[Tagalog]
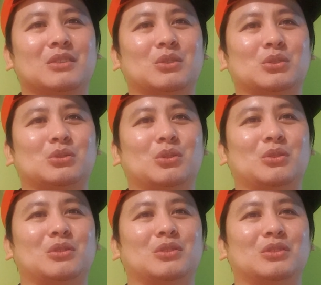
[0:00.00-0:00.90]

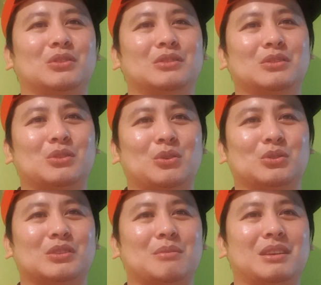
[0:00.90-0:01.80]
gustong kong
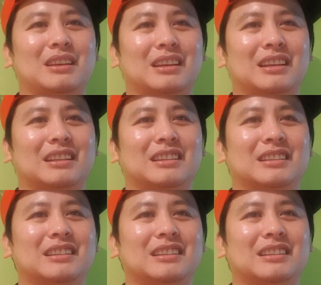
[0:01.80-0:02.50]
sabihin